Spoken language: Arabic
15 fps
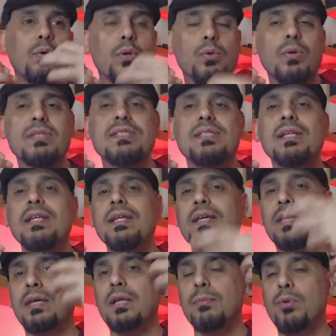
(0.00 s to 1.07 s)
ويوصل
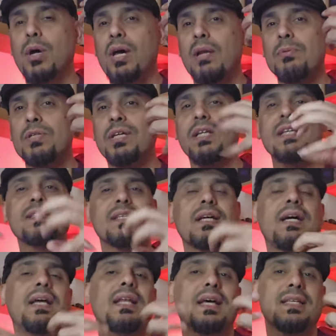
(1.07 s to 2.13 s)
لك البخار بشكل أسرع
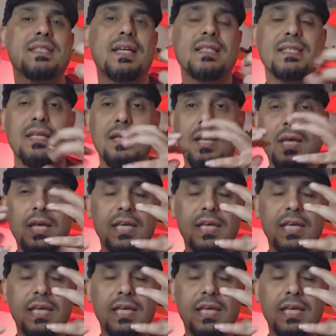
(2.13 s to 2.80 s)
على أساسه